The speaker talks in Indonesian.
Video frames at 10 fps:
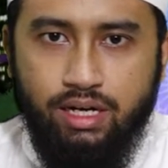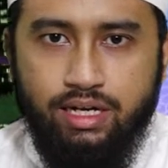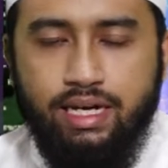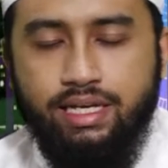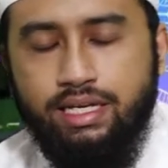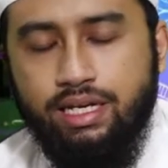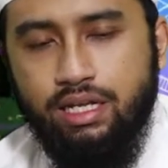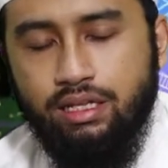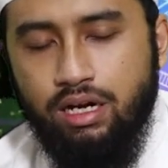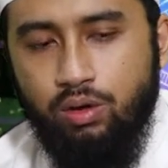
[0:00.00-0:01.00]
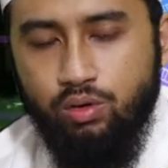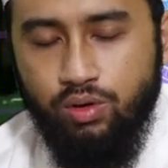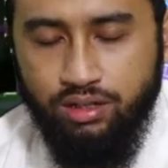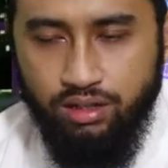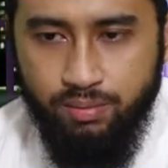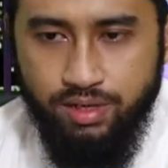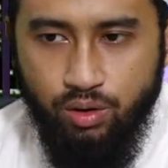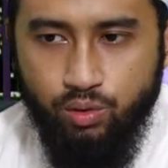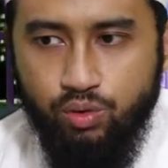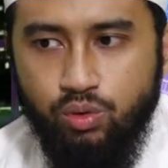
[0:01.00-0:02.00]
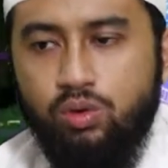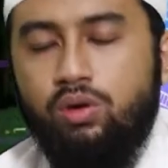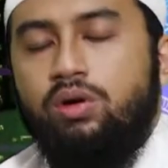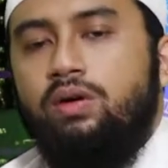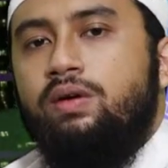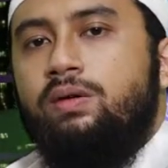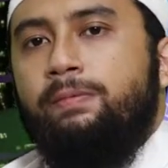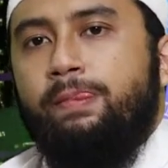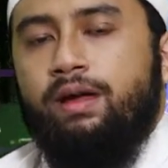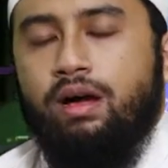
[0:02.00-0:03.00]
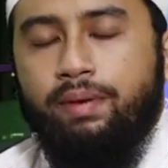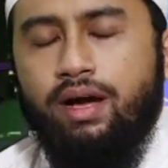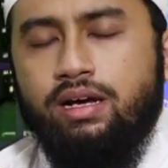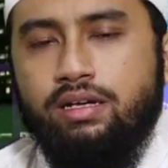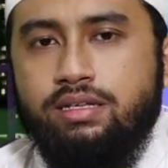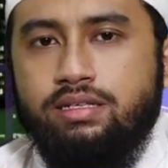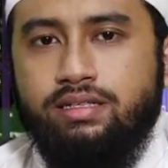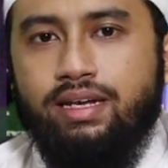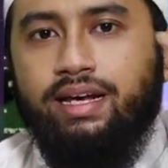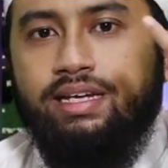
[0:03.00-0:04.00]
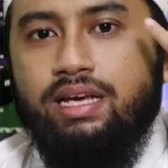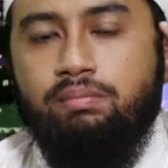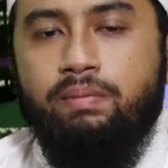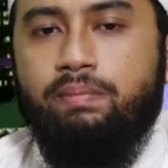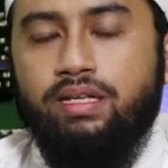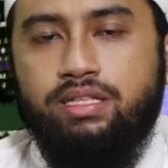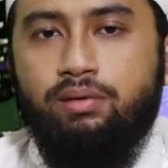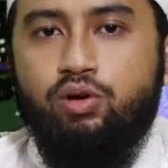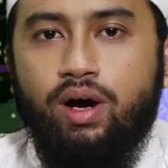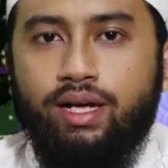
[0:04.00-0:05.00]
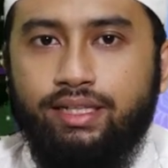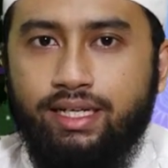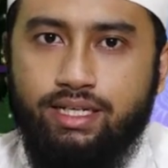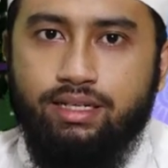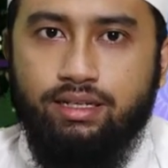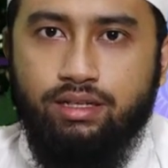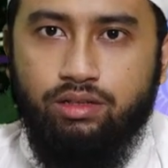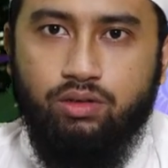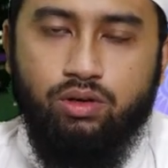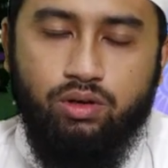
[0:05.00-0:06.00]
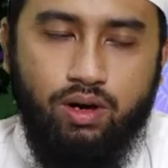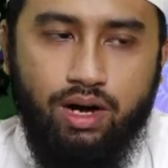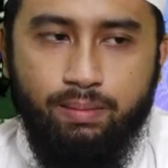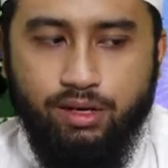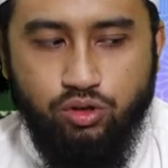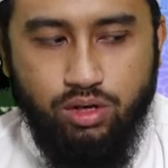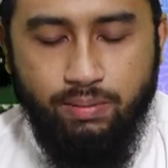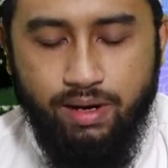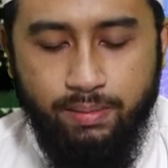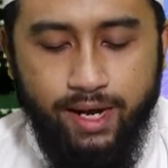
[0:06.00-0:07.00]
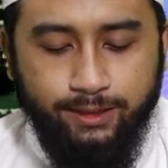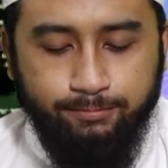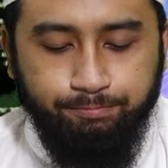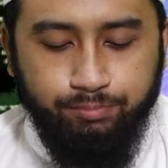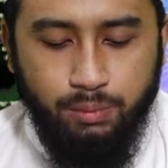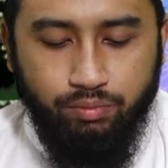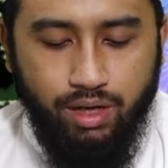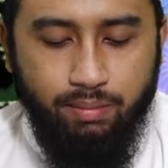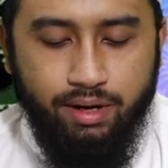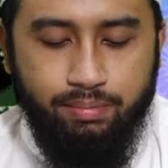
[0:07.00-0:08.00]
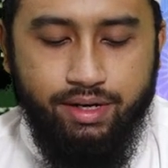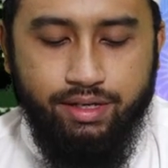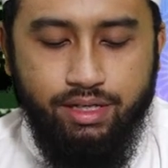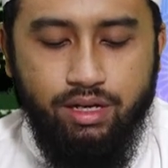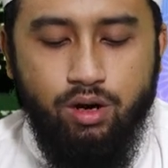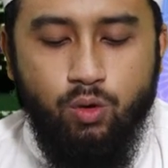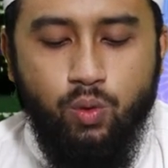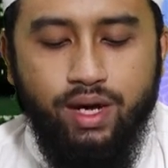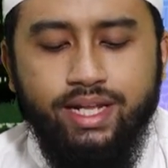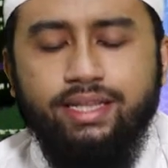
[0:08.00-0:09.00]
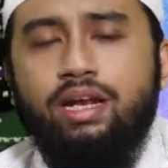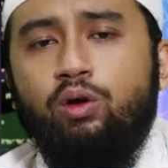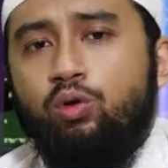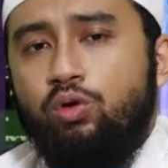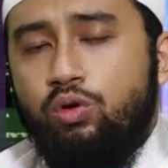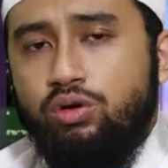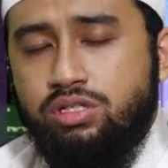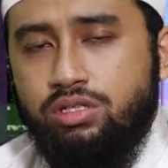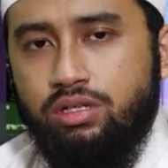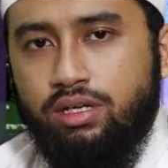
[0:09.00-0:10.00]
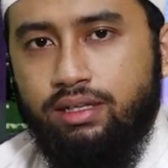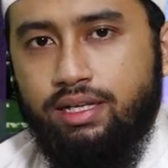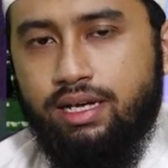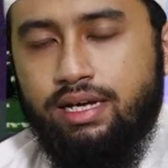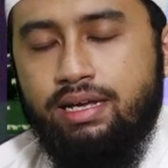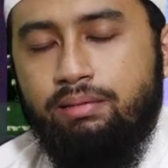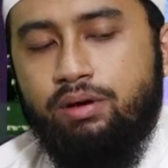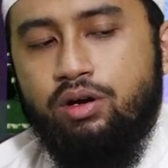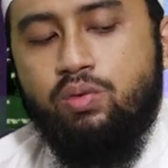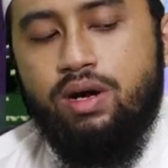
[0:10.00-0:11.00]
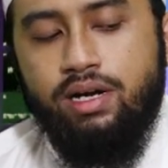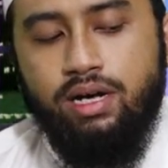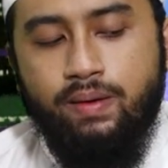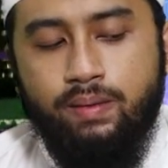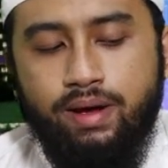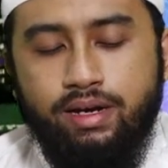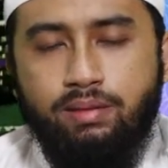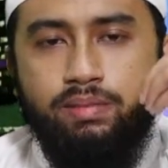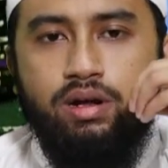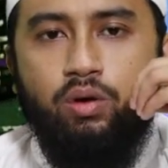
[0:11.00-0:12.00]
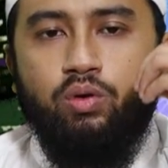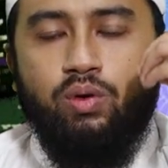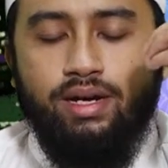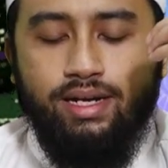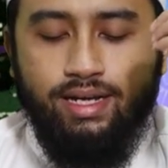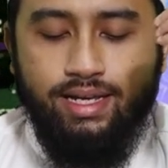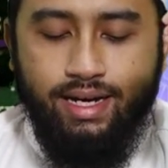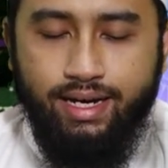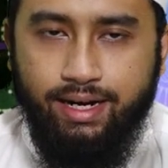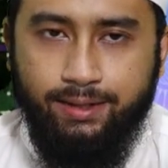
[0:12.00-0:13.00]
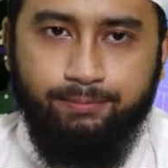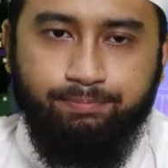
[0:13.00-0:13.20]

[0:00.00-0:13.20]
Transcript: Kaki kiri terdahulukan terlebih dahulu, apa? Setelah dia membaca doa tadi. Doa masuk kamar man, kamar mandi. Wa indal khuruj, ketika dia keluar dari kamar mandi, mendahulukan kaki kanan.